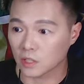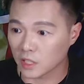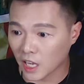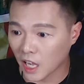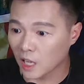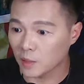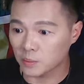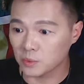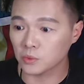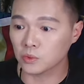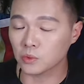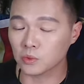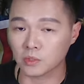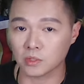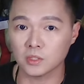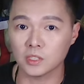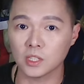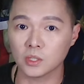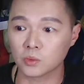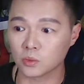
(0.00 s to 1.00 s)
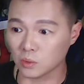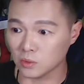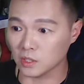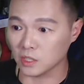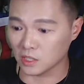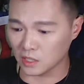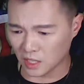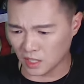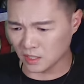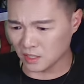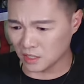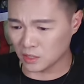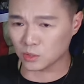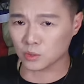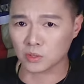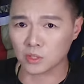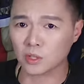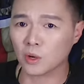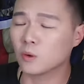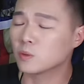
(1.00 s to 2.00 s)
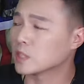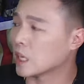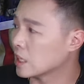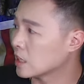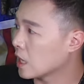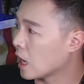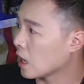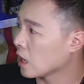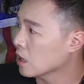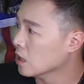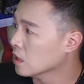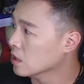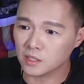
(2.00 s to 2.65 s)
你还不如就直接说你哎，你就是共产党。